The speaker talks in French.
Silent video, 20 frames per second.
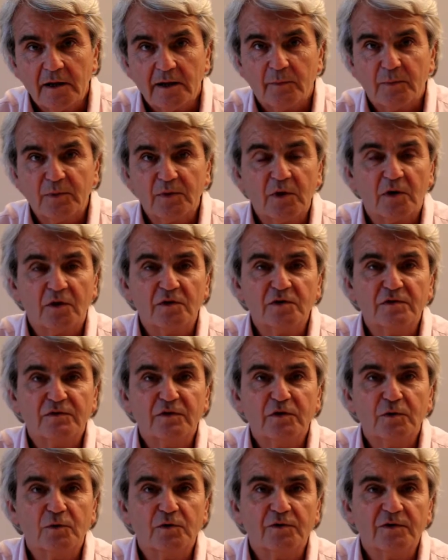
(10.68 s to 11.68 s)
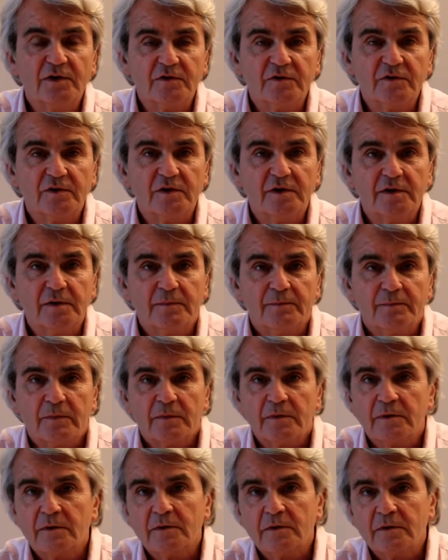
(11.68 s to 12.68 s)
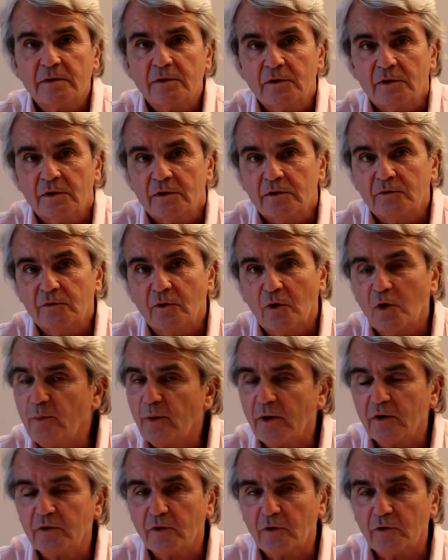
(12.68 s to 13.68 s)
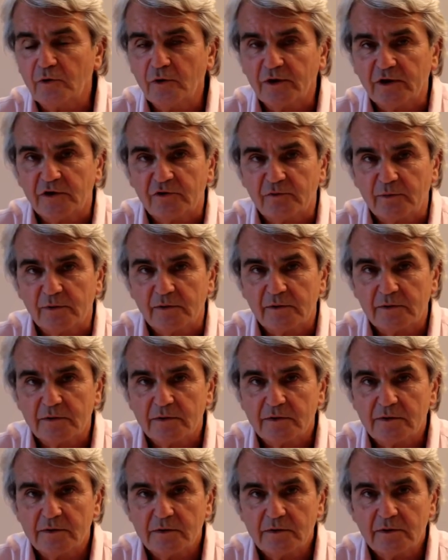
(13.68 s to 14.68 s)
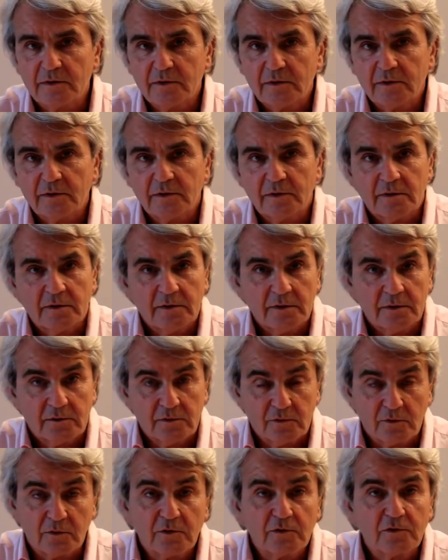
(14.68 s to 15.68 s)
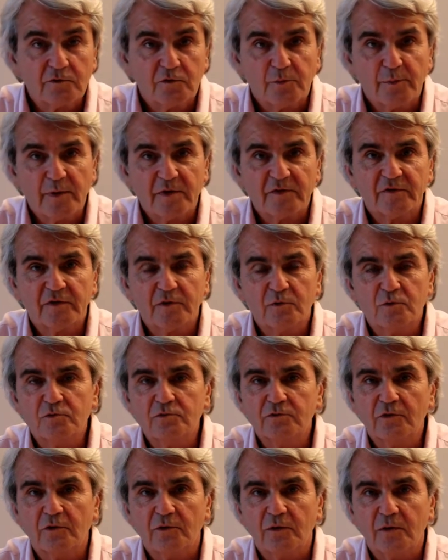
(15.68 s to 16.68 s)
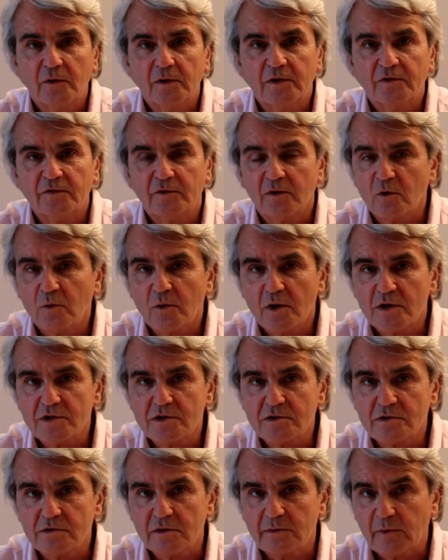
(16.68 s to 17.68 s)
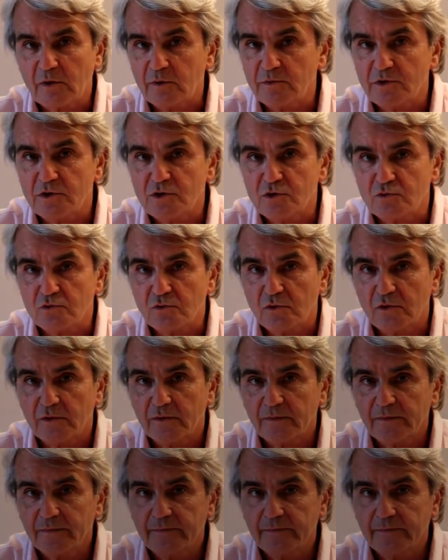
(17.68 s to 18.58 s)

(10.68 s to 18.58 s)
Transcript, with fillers: la plus grande difficulté, c'est de reprendre le rythme, donc de passer outre les angoisses des premiers jours.